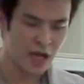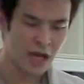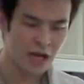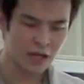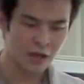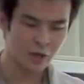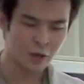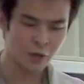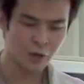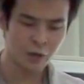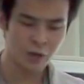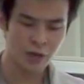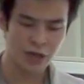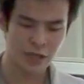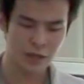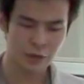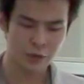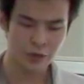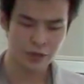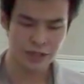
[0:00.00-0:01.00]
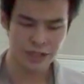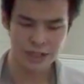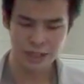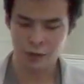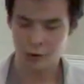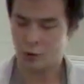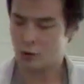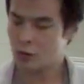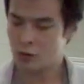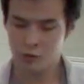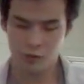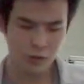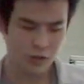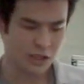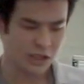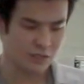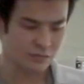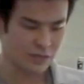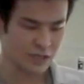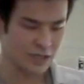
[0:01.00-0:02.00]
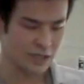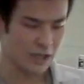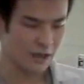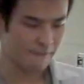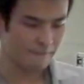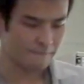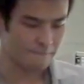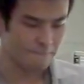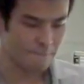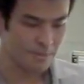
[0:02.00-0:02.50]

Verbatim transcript: 反論表現との一致度を用いました。